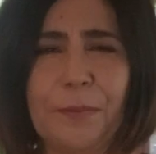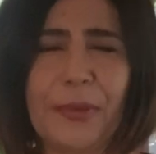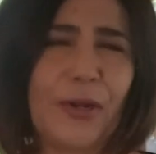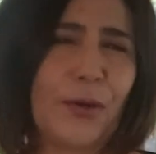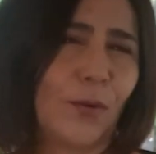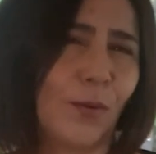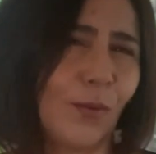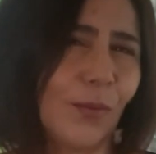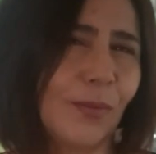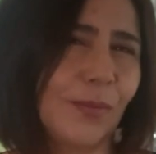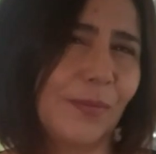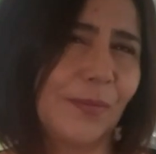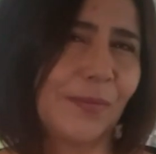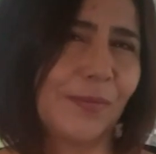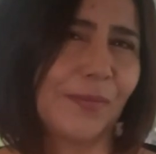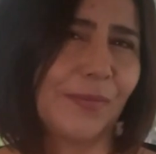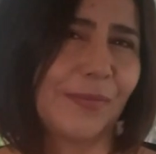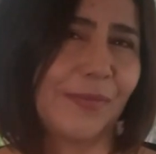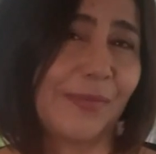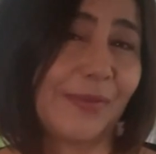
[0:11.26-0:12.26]
Pero
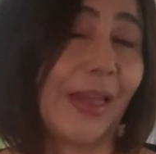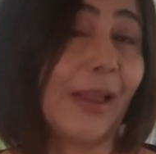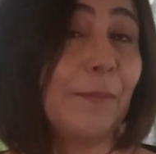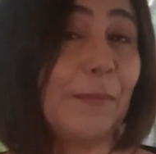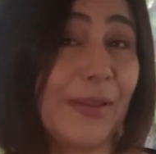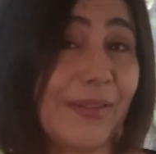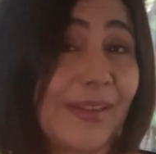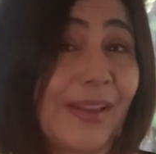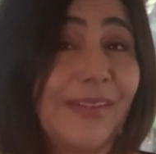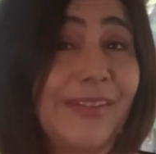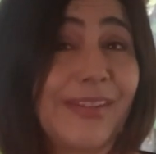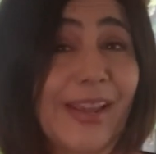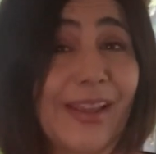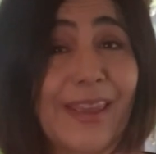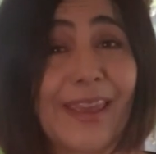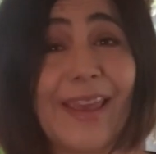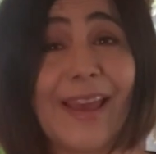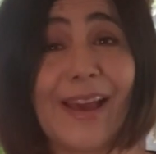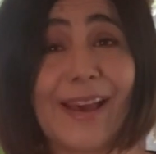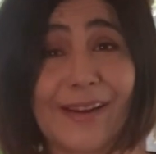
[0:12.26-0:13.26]
tal vez al
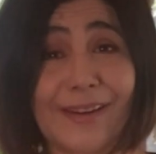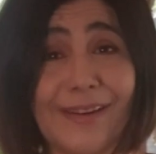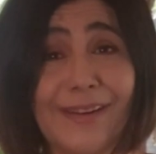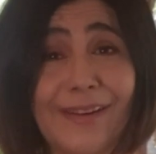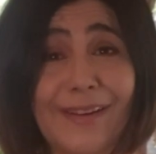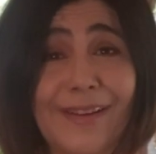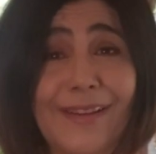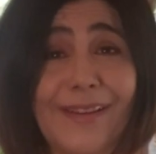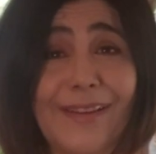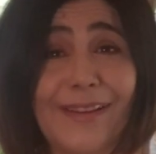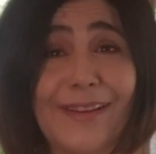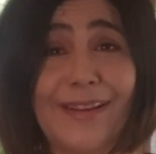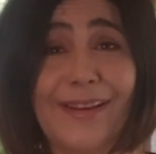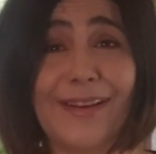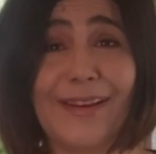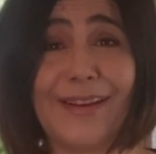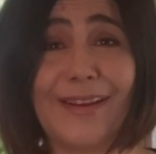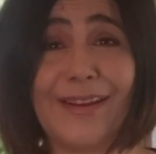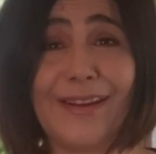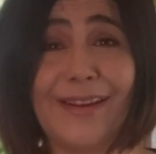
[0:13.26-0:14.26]
chequear
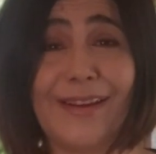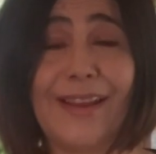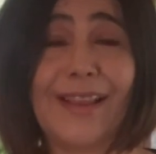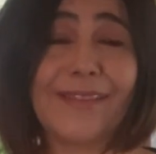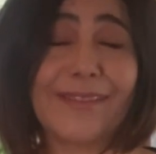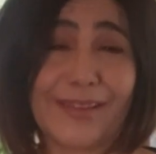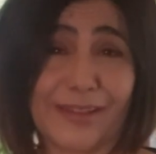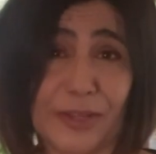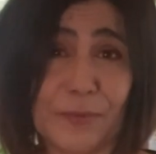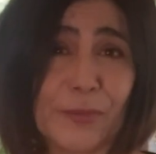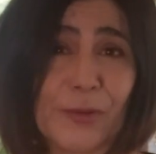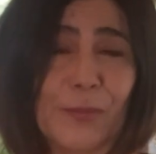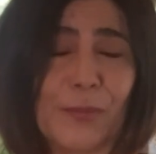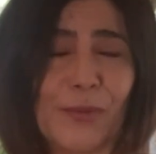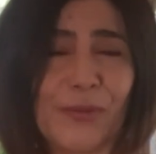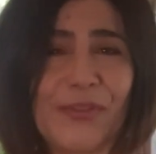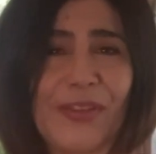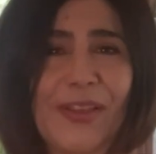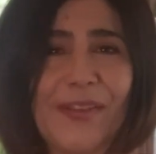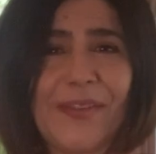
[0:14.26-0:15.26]
las que te
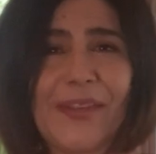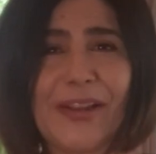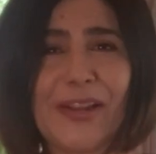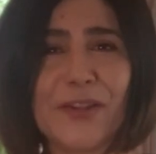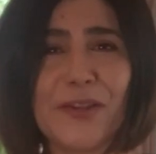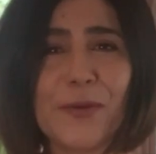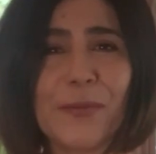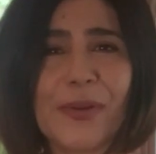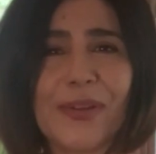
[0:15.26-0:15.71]
propusiste el año